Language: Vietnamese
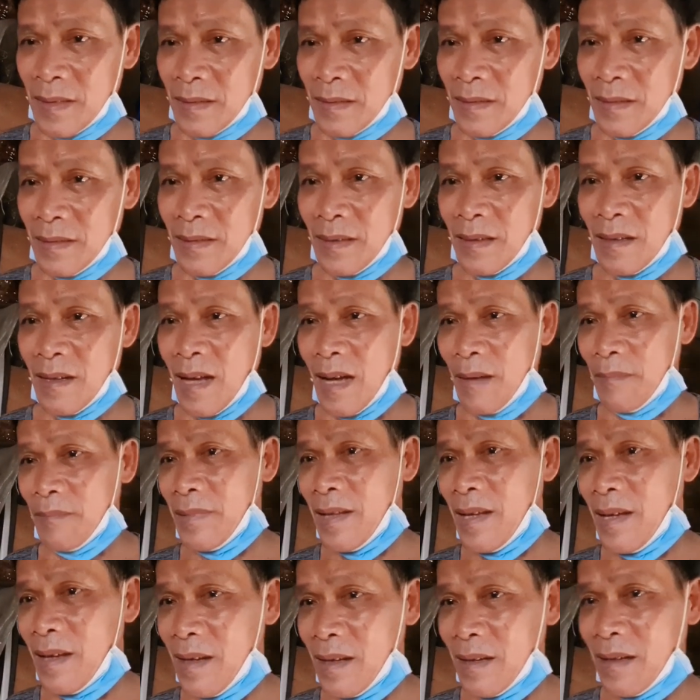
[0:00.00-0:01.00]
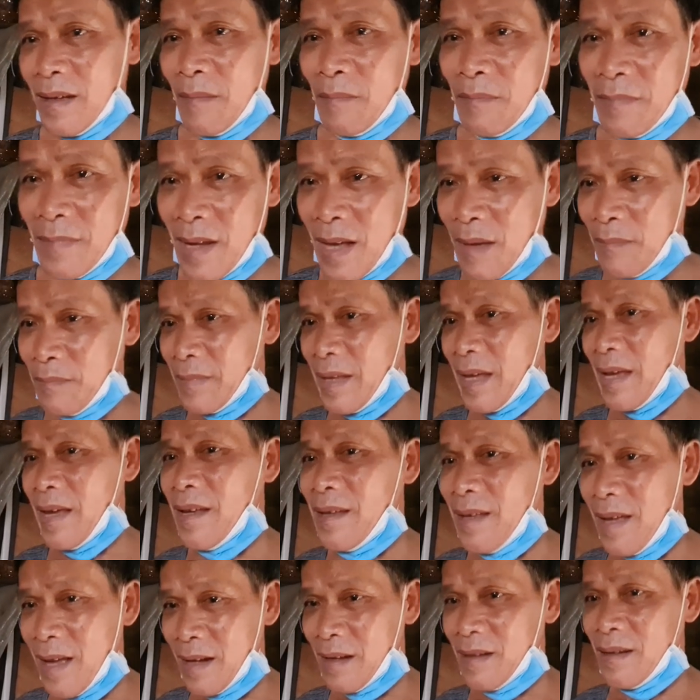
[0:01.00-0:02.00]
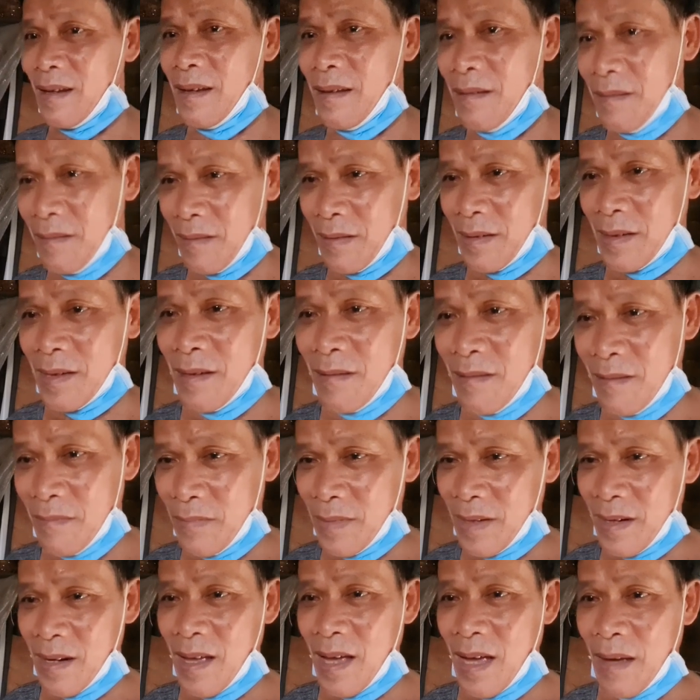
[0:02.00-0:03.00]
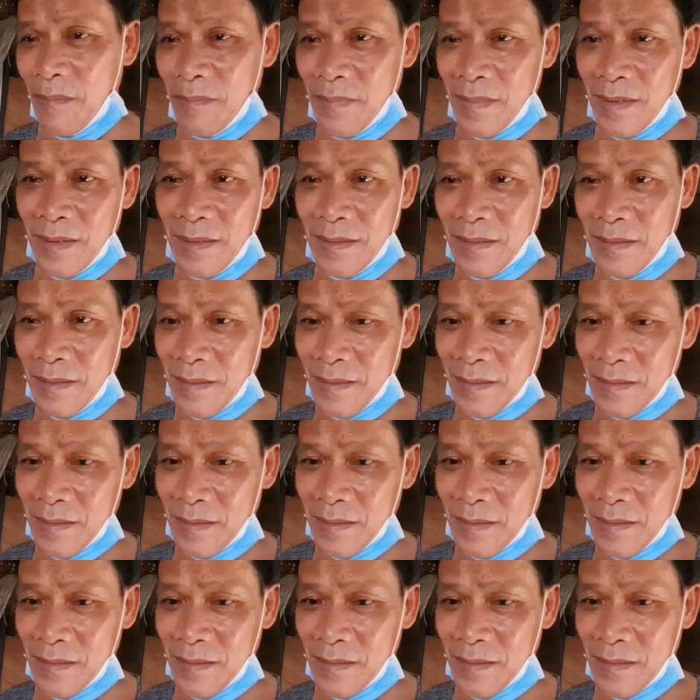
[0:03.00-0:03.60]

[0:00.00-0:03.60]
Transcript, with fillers: Dạ, sửa xe đạp, xe em làm thuê nhà đó, khi mình làm.